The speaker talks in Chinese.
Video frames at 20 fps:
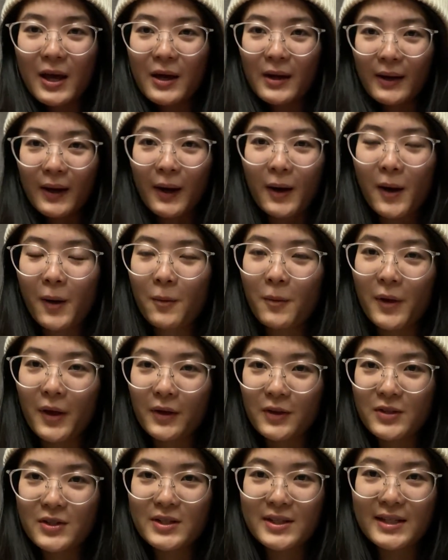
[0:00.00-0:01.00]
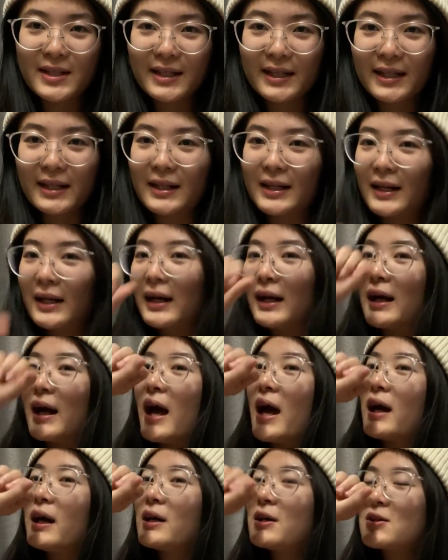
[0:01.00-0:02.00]
然后我又是一个很
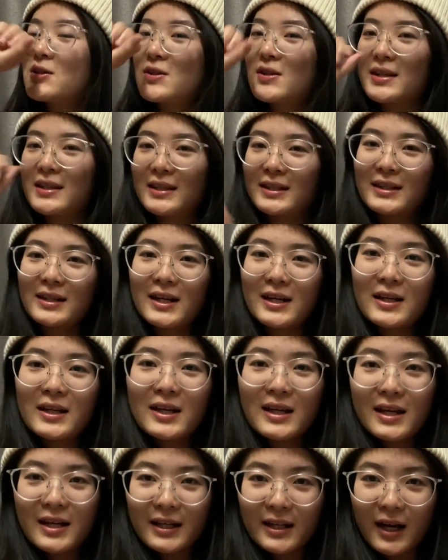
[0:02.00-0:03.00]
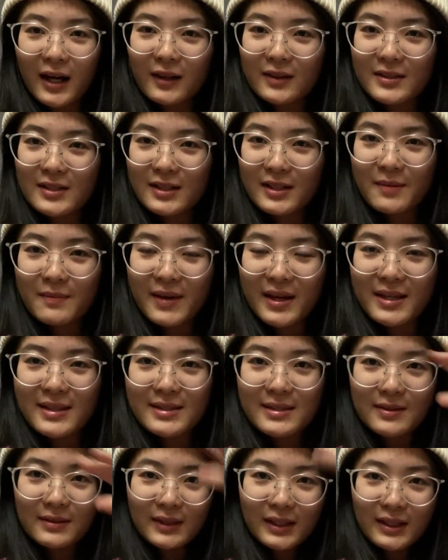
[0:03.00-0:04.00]
爱喝水的人，然后这个杯
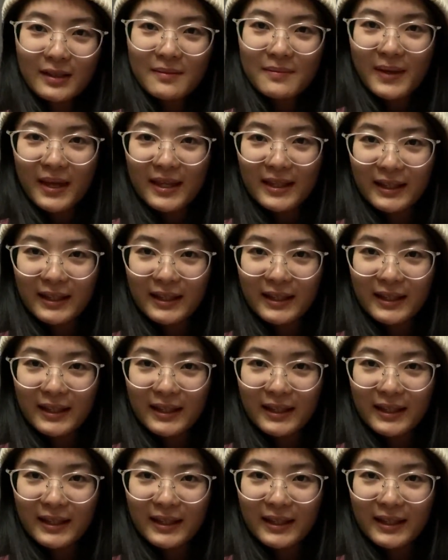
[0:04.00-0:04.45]
子又特别